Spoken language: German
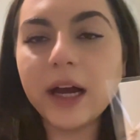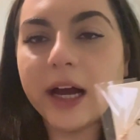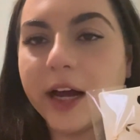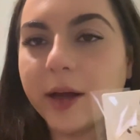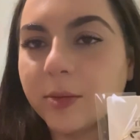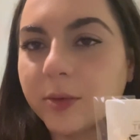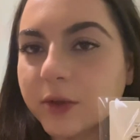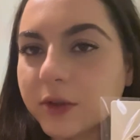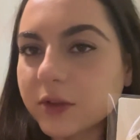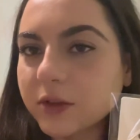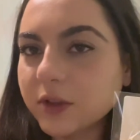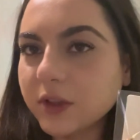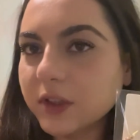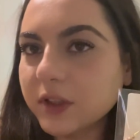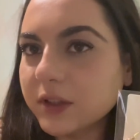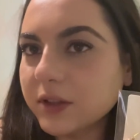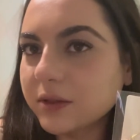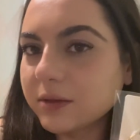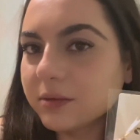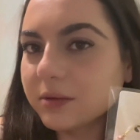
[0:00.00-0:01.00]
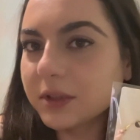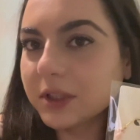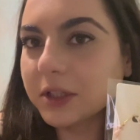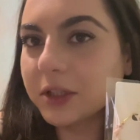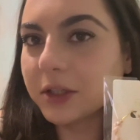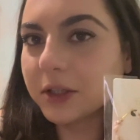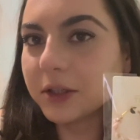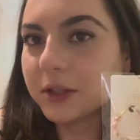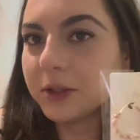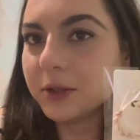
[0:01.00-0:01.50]
Einmal solche
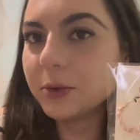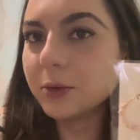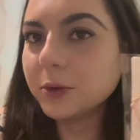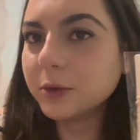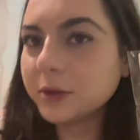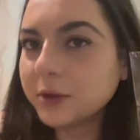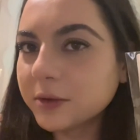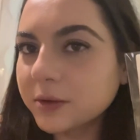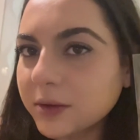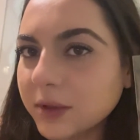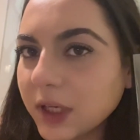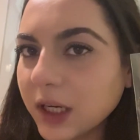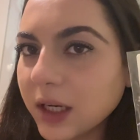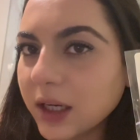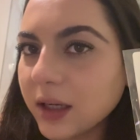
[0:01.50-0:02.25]
Kreolen.